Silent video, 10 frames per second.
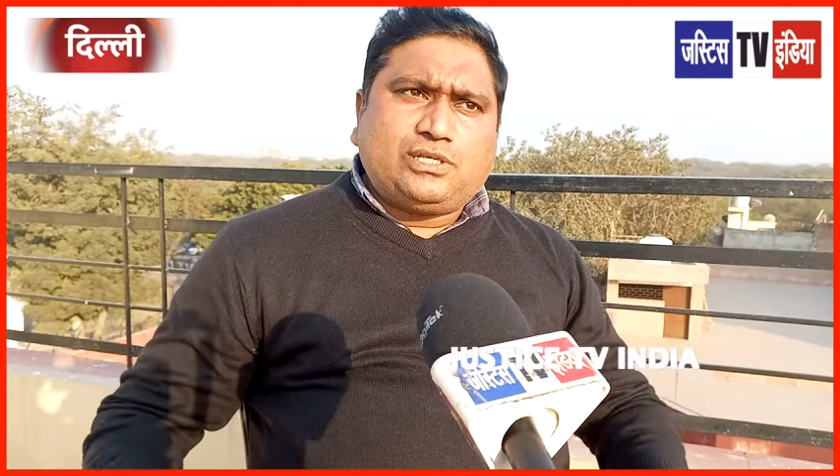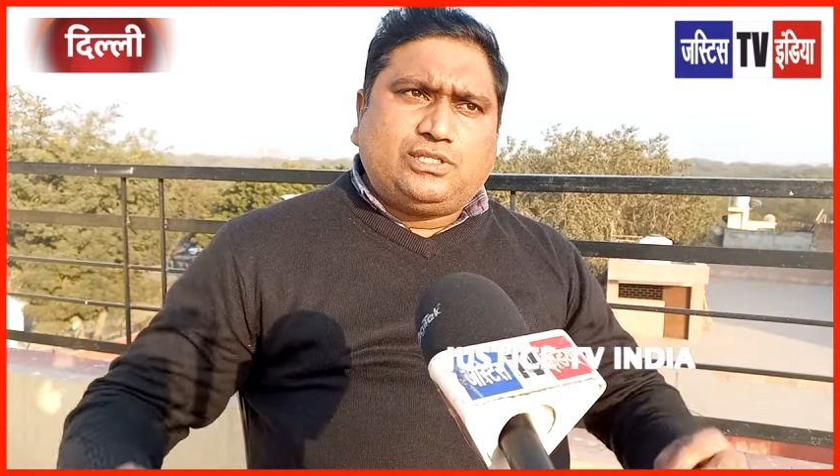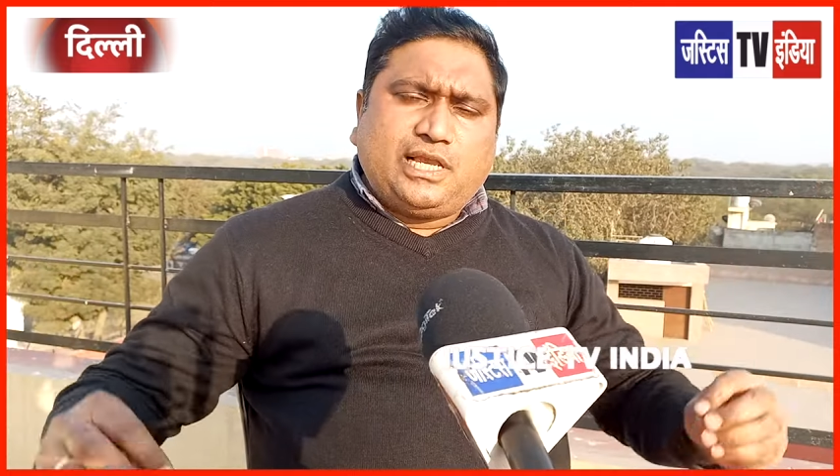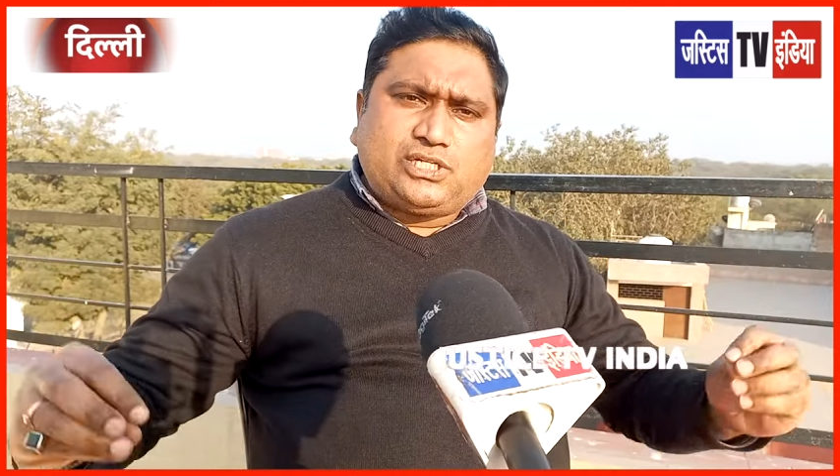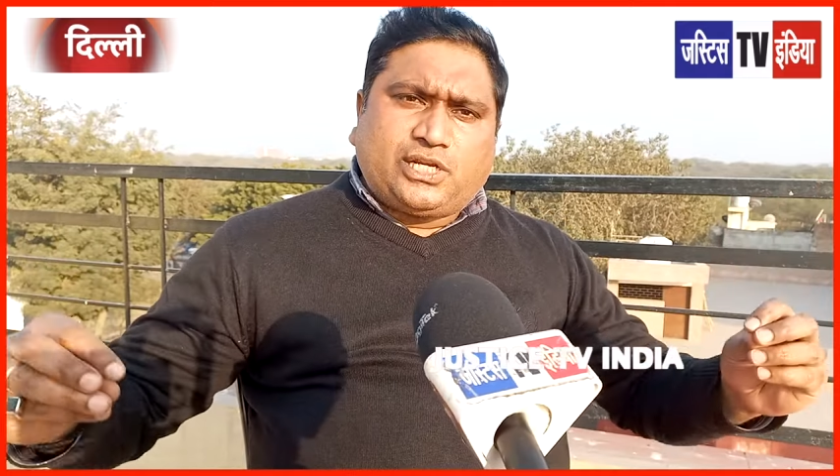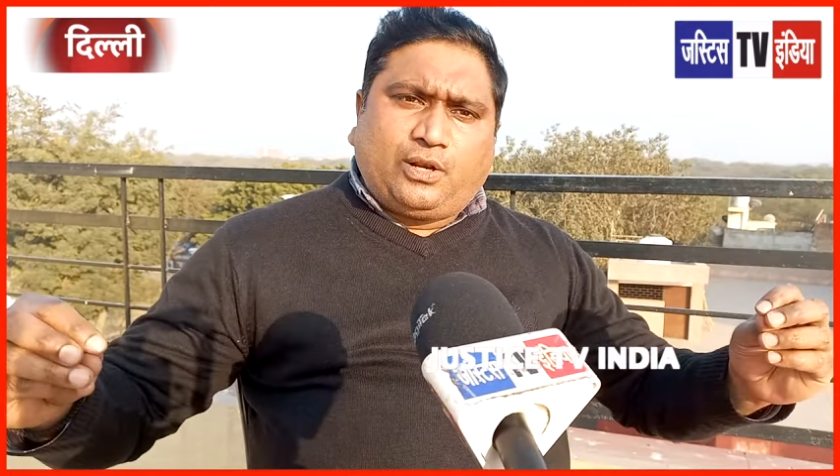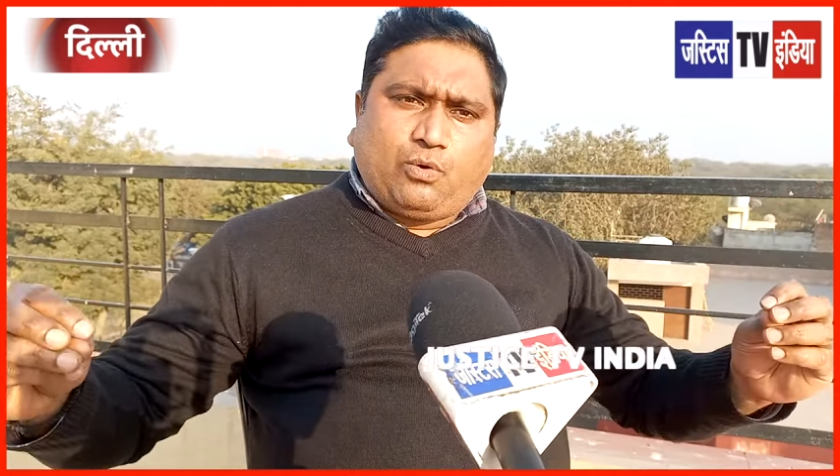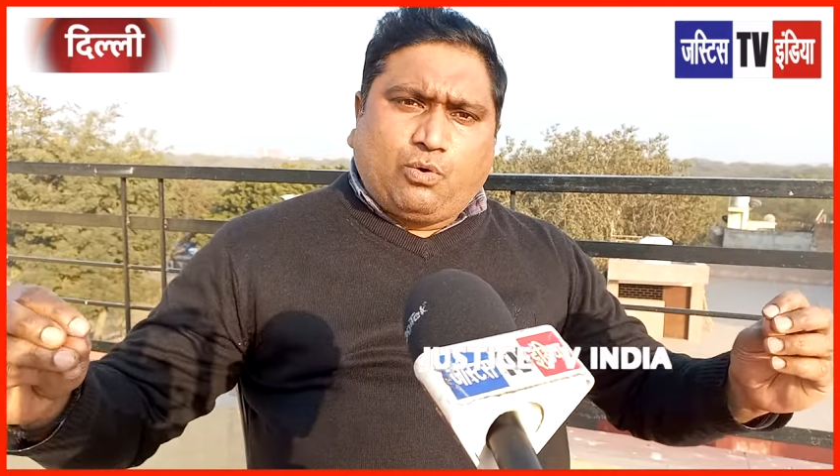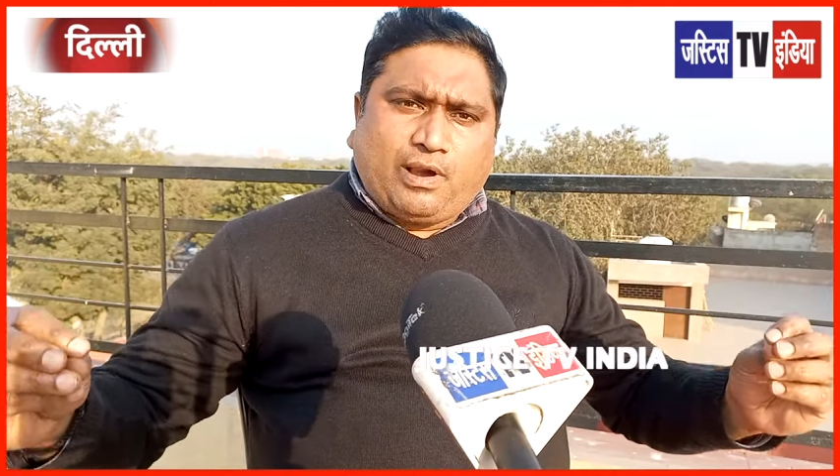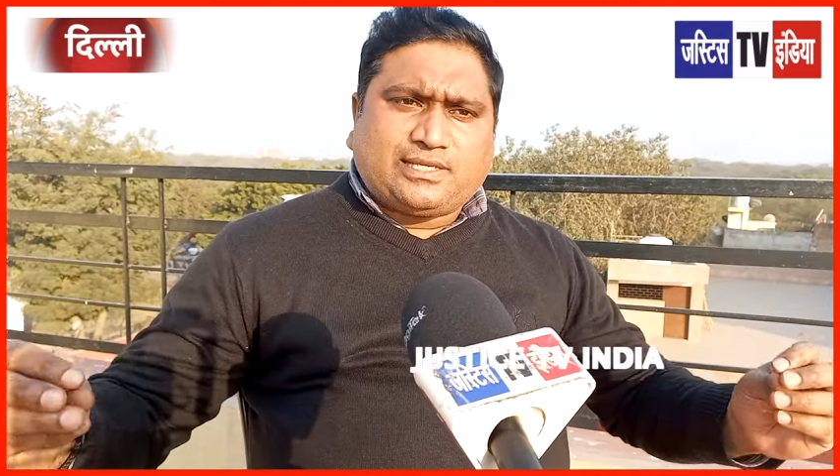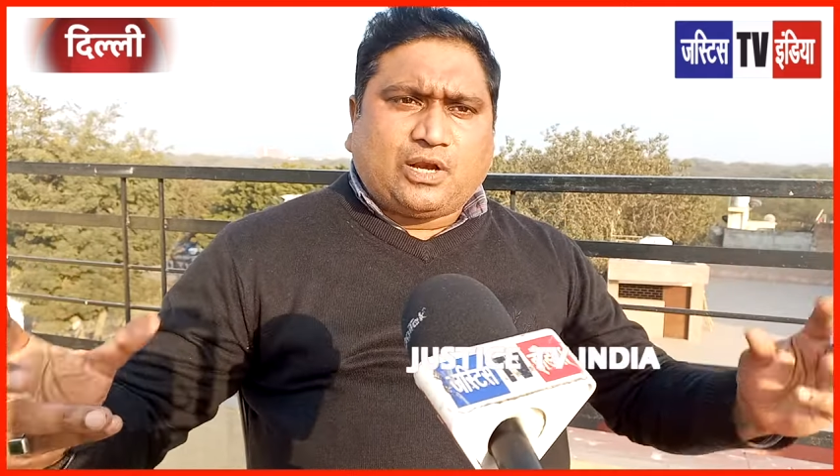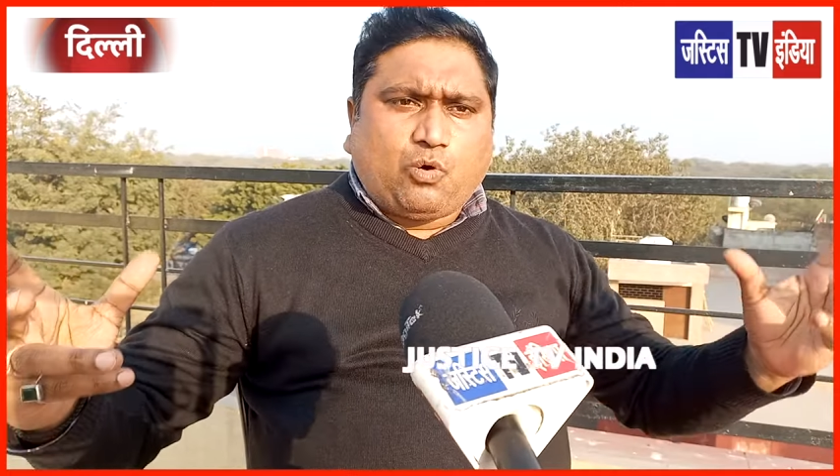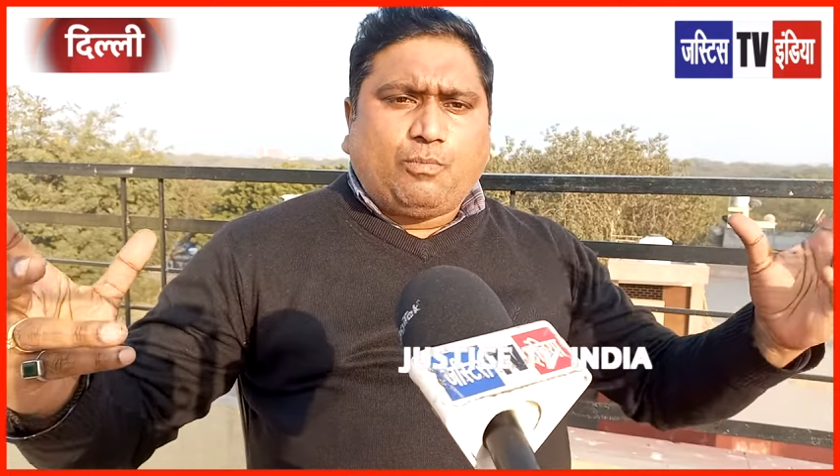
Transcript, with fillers: और इस देश के लोगों को ऐसा